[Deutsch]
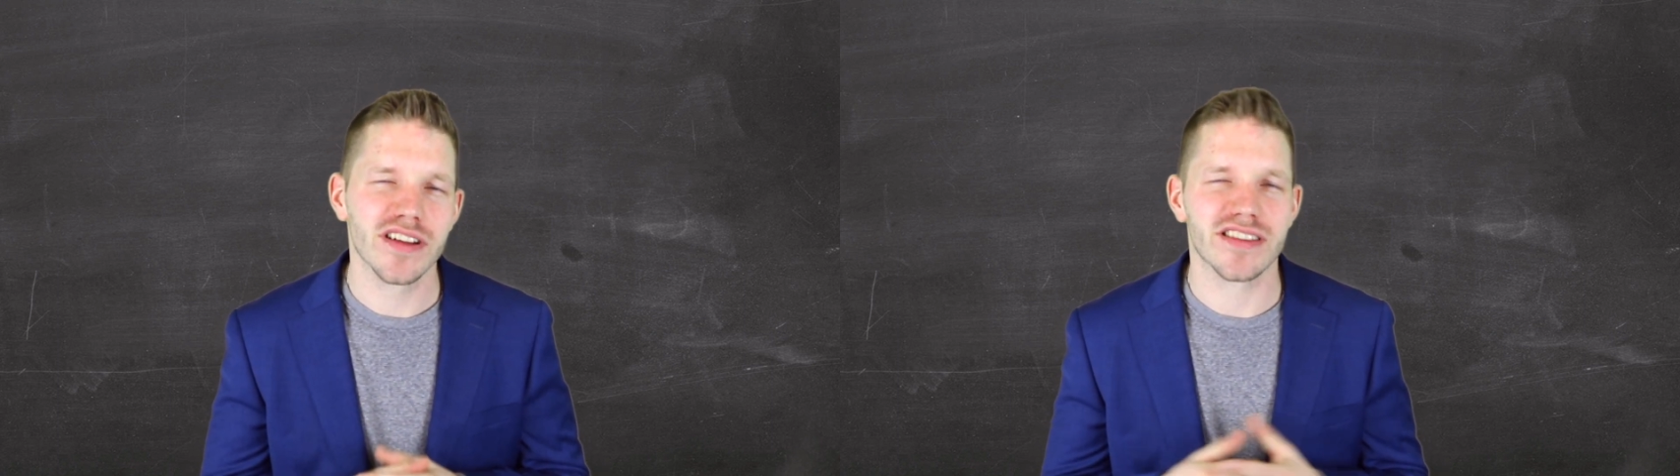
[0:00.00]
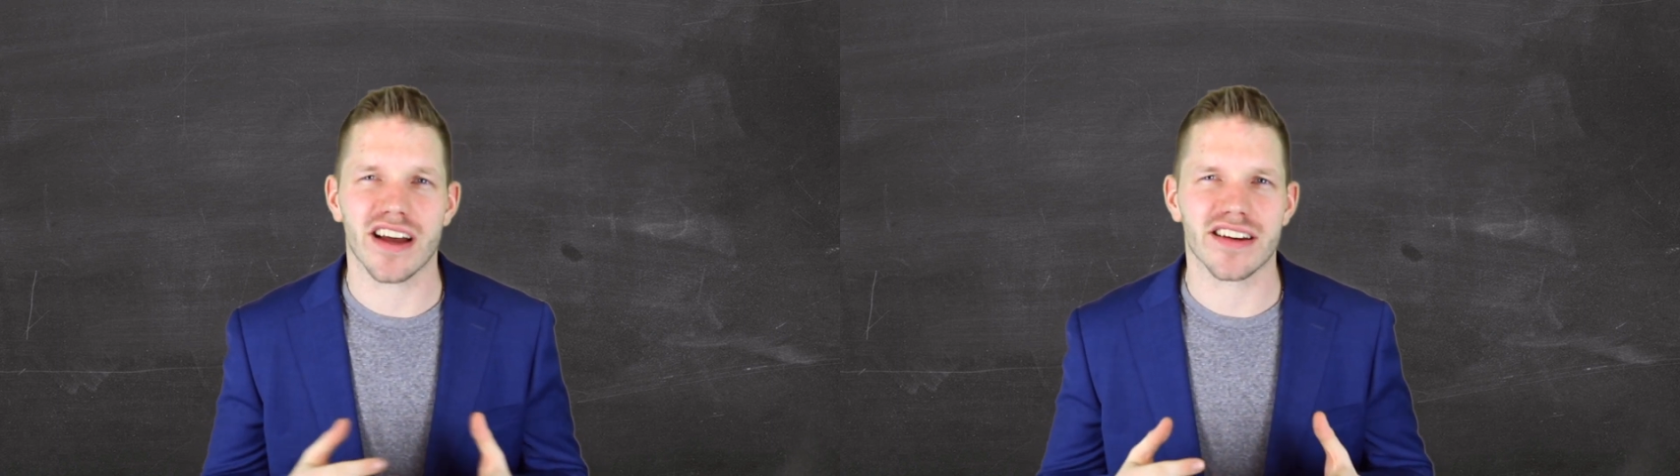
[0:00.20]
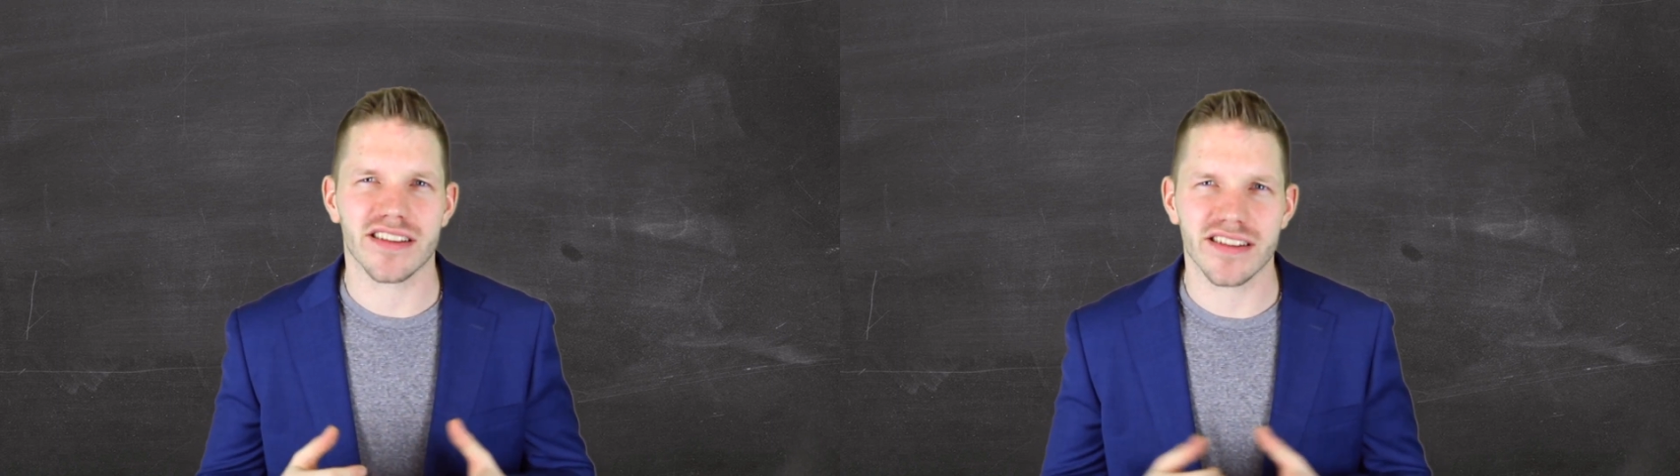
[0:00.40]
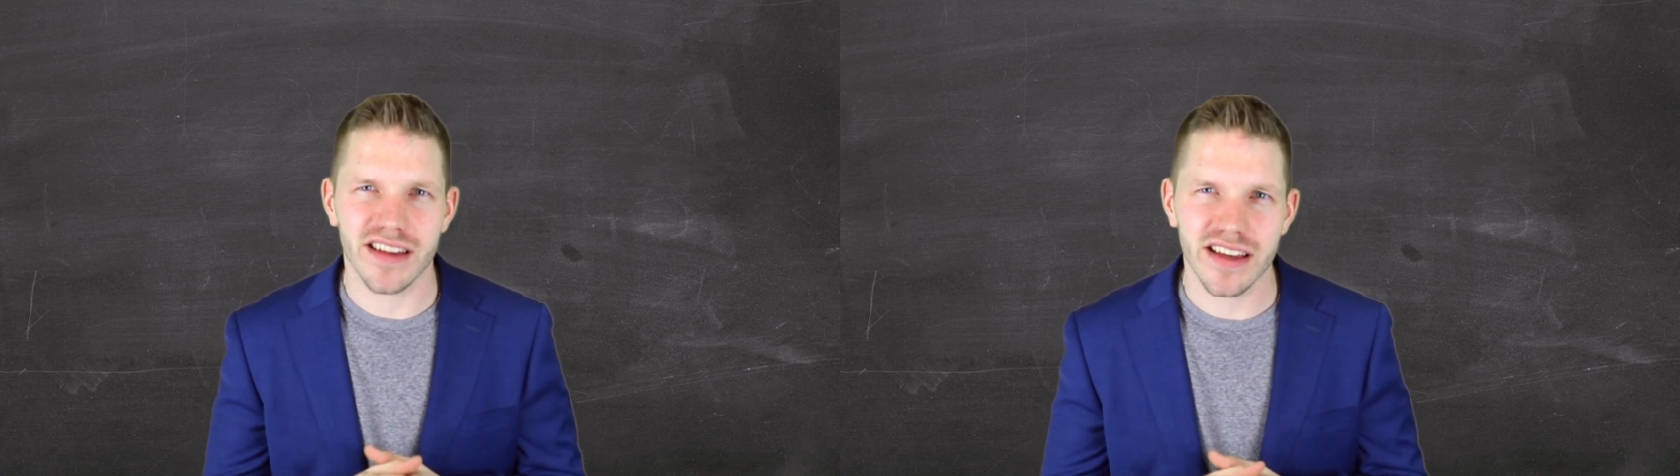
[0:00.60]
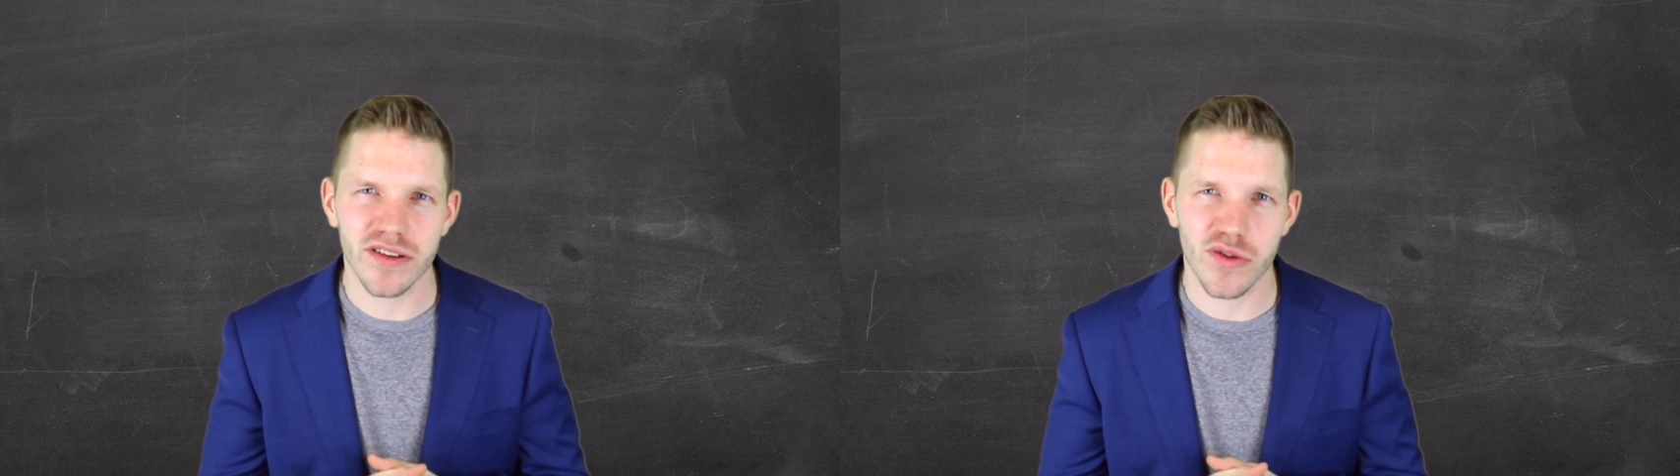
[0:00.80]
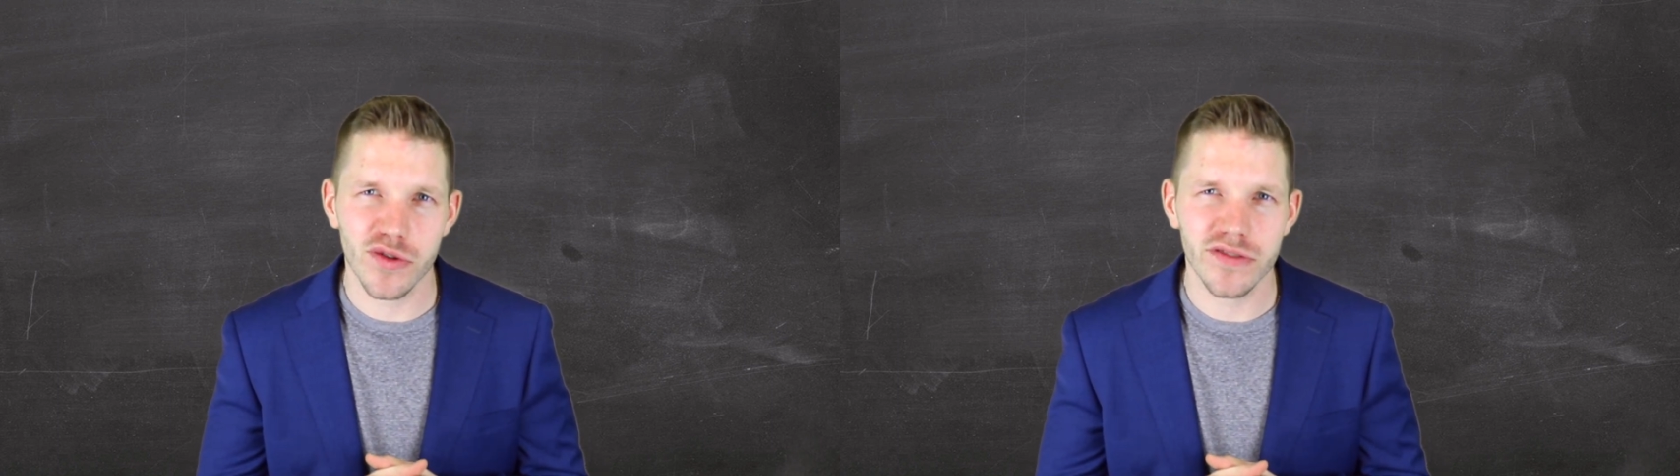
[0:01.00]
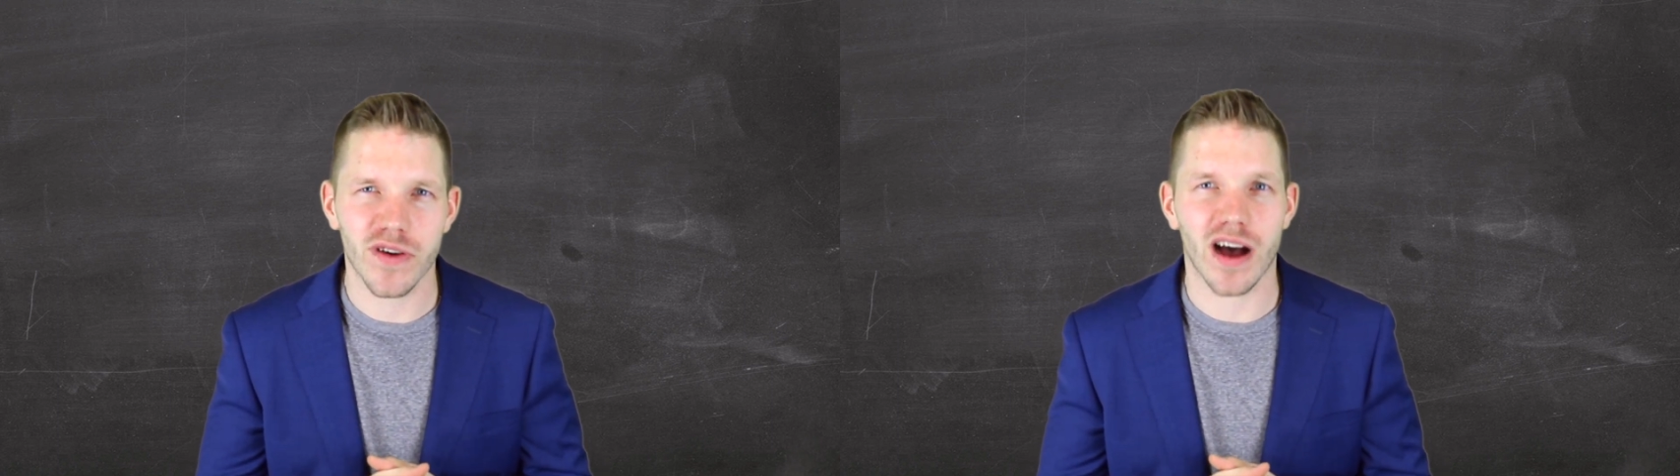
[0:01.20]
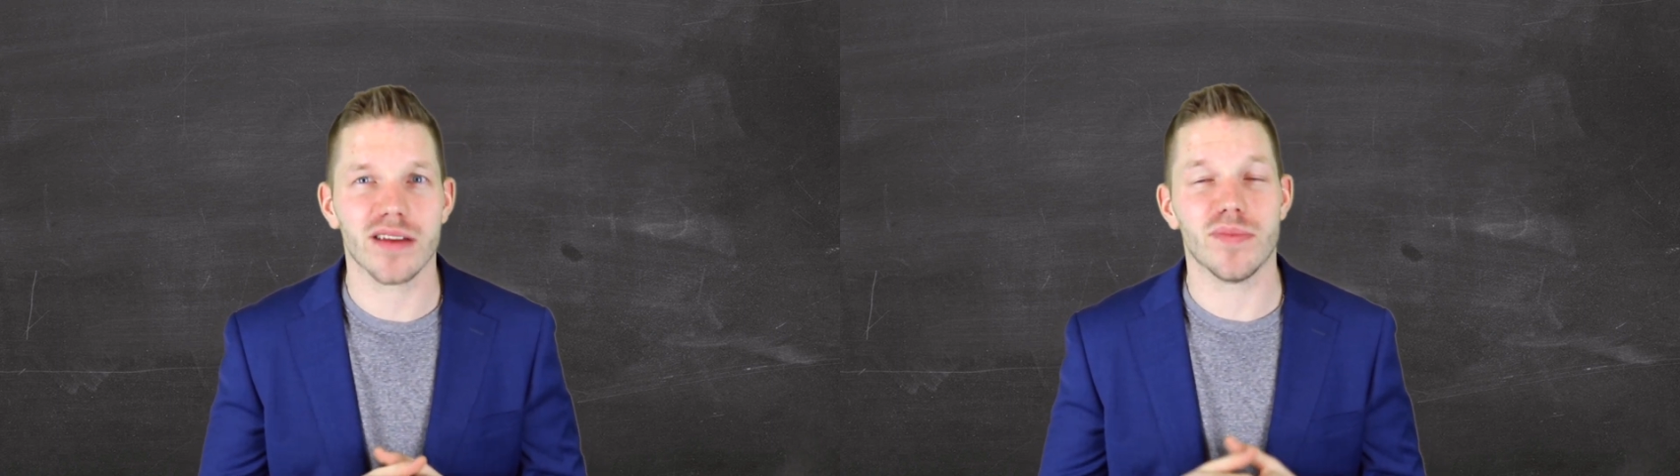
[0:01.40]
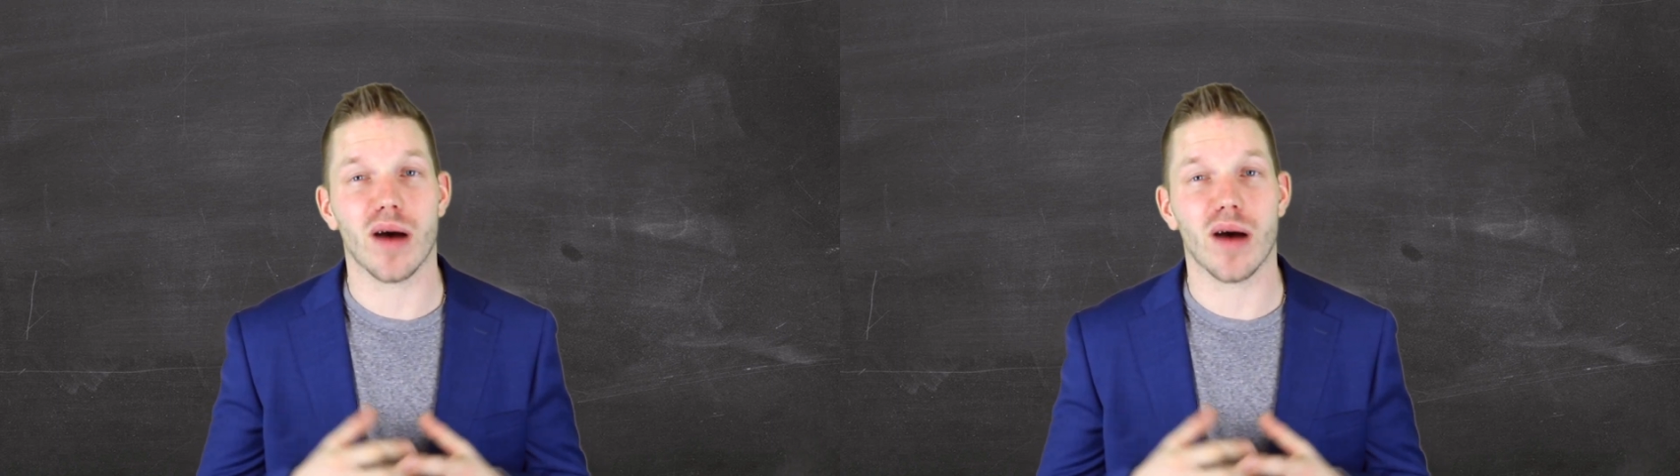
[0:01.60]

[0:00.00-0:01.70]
teile den Link und vor allem